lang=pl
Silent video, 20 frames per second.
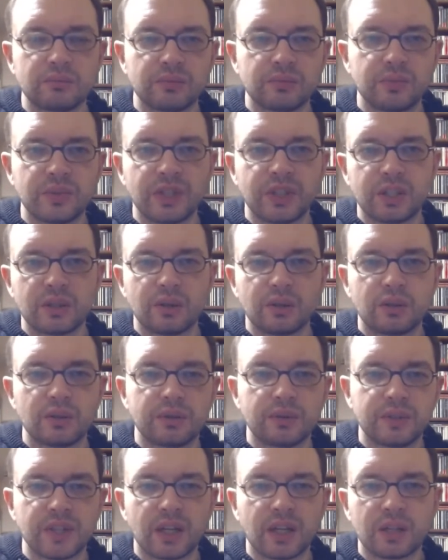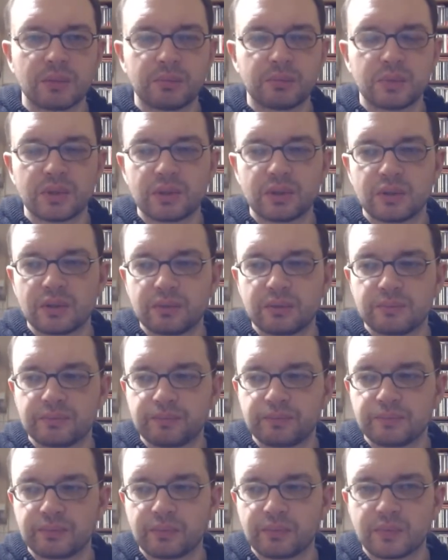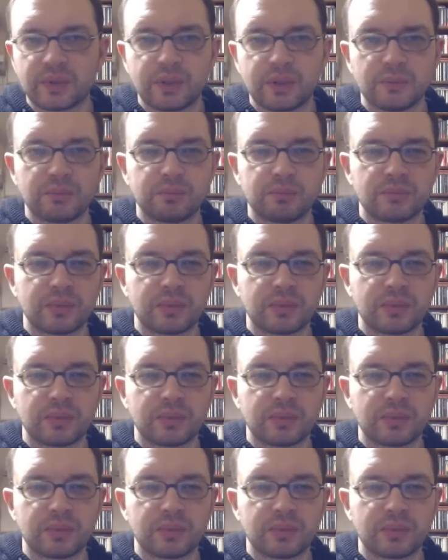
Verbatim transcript: w jego jakby mm, w tym,